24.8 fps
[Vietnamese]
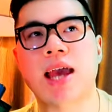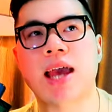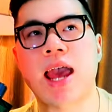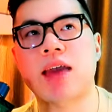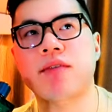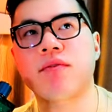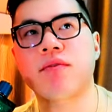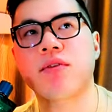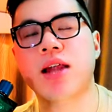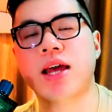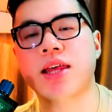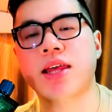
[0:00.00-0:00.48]

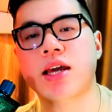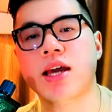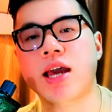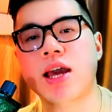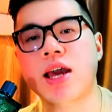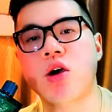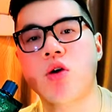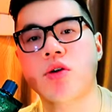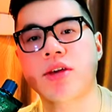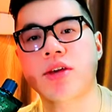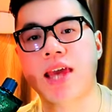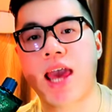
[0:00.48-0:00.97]
khác với lại những cái
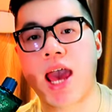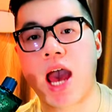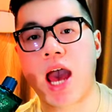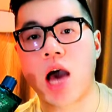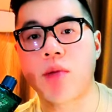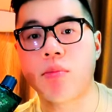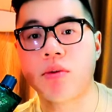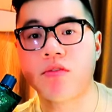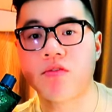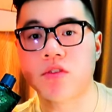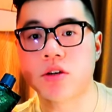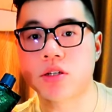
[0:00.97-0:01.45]
ngôi nhà
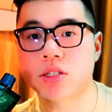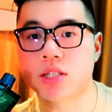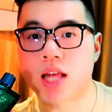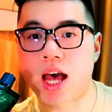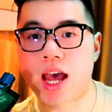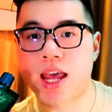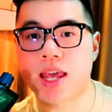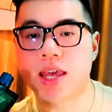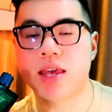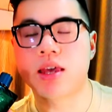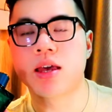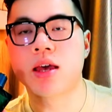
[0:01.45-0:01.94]
ở bên phương
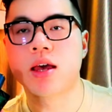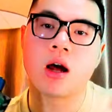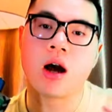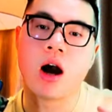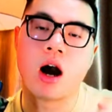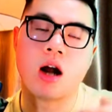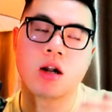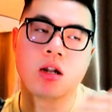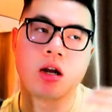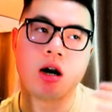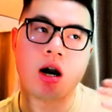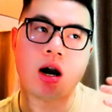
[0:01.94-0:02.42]
Tây
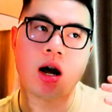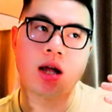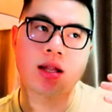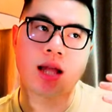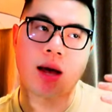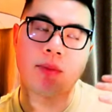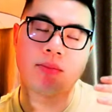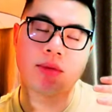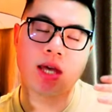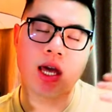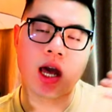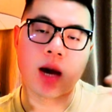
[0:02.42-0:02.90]
hơn nữa
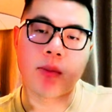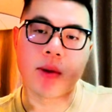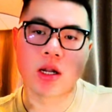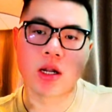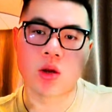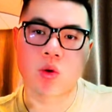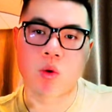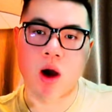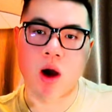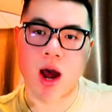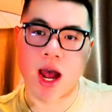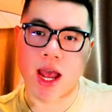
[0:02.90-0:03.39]
thậm chí ở bên
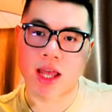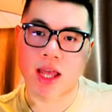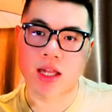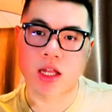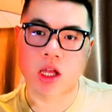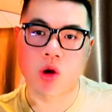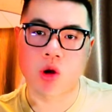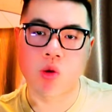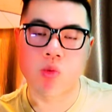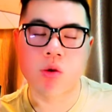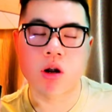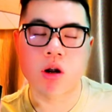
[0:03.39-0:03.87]
nước ngoài
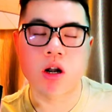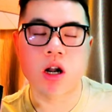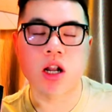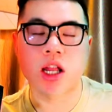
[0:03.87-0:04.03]
thì cũng có